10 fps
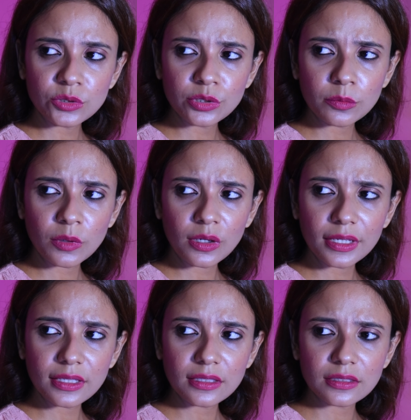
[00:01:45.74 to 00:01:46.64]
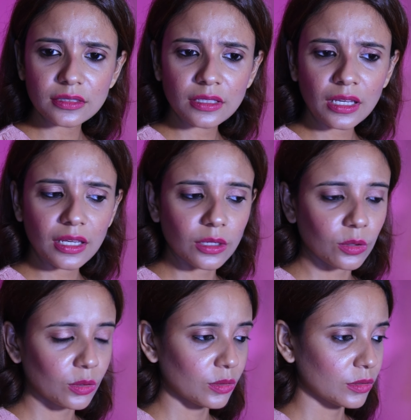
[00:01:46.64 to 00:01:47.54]
इस वक्त कौन
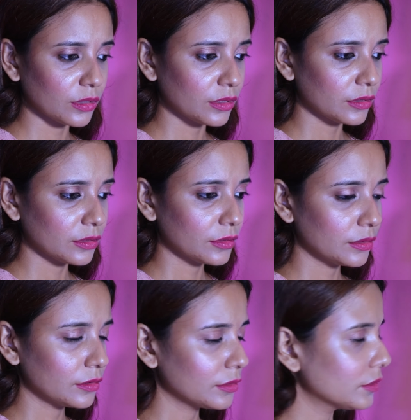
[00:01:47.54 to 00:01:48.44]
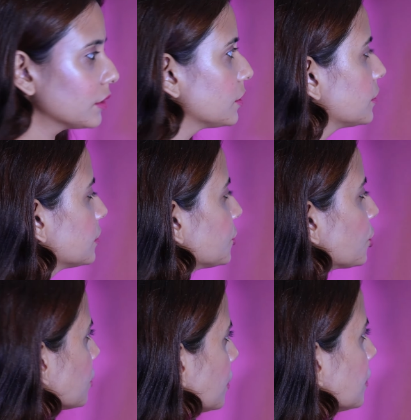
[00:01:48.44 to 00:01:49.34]
आया
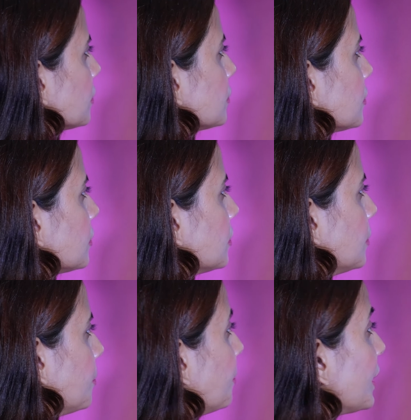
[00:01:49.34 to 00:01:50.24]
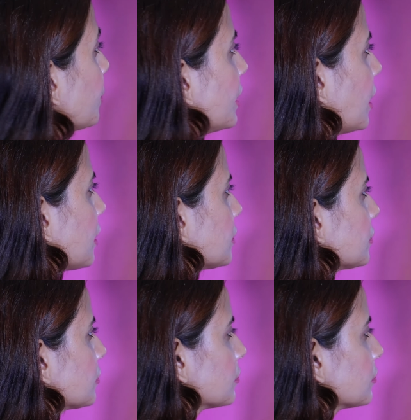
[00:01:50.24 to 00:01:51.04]
सुनो निकलना मत